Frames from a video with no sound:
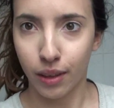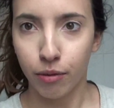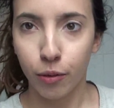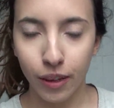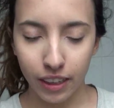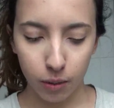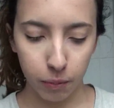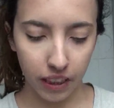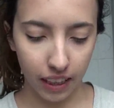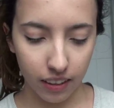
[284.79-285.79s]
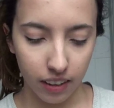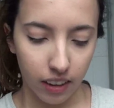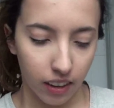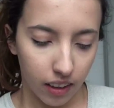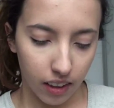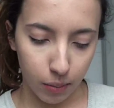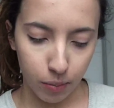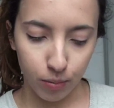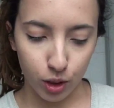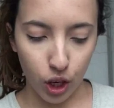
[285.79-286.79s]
am Frühlingsbeginn, ähm,